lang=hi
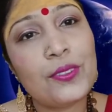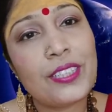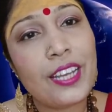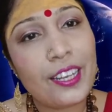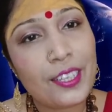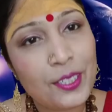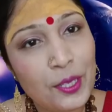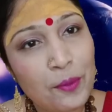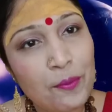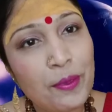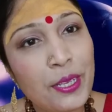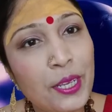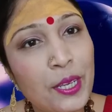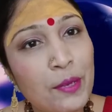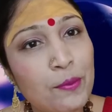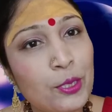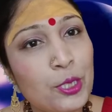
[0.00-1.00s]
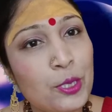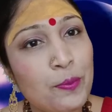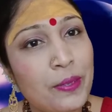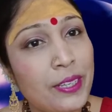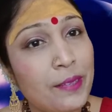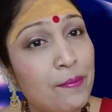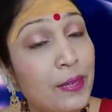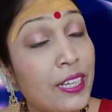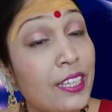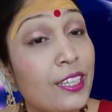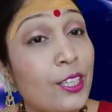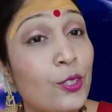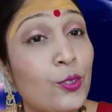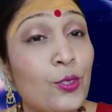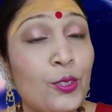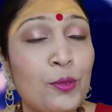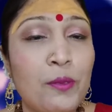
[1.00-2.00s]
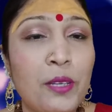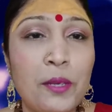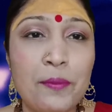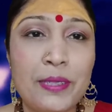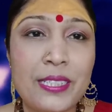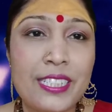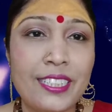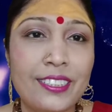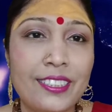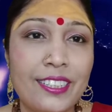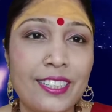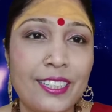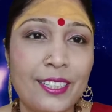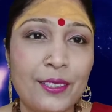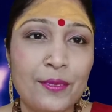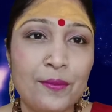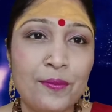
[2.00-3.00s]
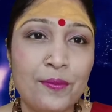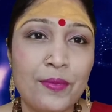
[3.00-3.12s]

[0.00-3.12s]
क्या कमी है मुझ में मैं क्यों तुम्हें पसंद नहीं